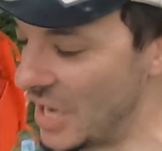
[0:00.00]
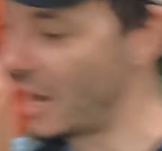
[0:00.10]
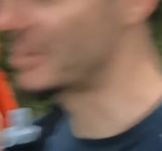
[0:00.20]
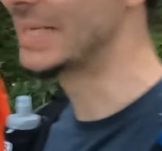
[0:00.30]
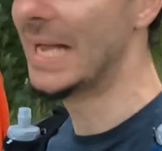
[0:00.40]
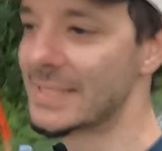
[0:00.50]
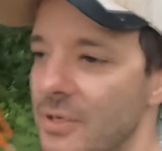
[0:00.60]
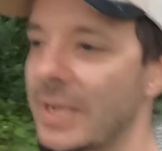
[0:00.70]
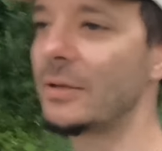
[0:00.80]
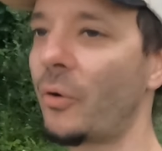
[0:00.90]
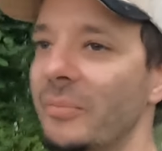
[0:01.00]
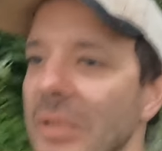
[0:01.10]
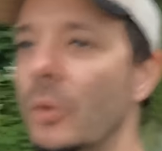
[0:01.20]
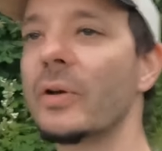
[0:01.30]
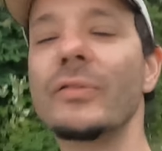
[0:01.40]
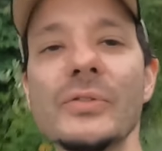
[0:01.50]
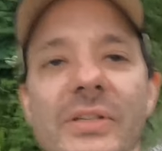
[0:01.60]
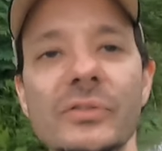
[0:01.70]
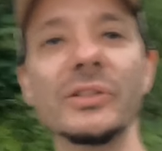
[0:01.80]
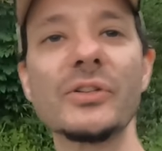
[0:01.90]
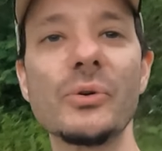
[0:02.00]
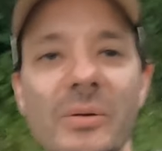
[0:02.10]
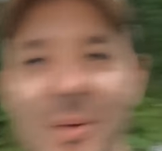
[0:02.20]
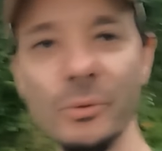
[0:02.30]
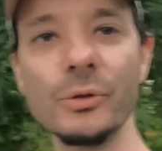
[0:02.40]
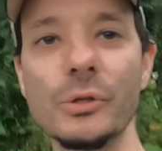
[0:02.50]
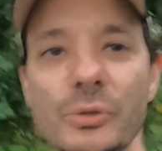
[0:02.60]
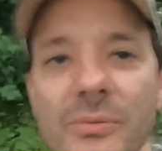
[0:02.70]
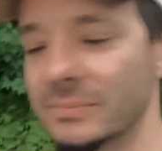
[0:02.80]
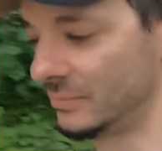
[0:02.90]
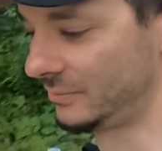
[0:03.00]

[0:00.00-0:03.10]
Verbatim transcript: ja, aber es geht auch irgendwie locker flüssig von der Zunge. Mountain Dude.